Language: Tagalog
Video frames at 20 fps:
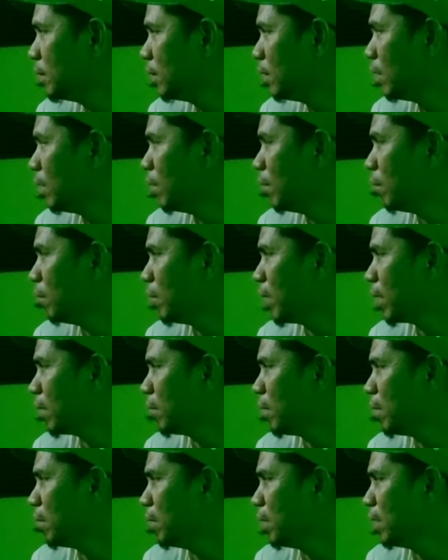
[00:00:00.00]
Oh, Para
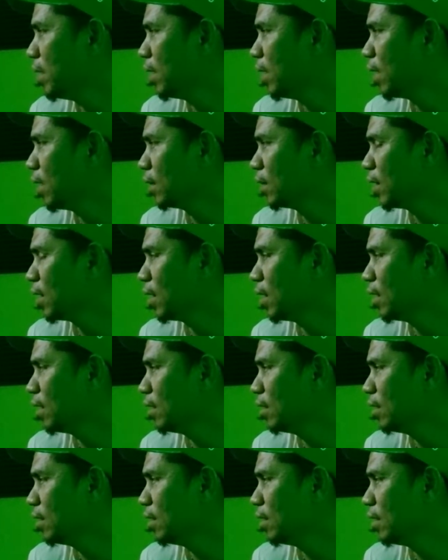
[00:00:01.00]
mabigyan basic ng
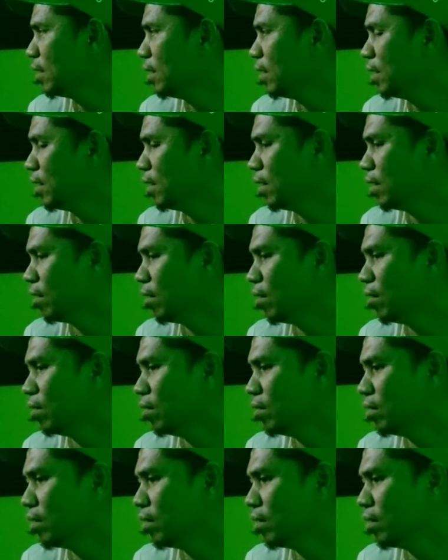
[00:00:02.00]
gulong. Idea. Oh.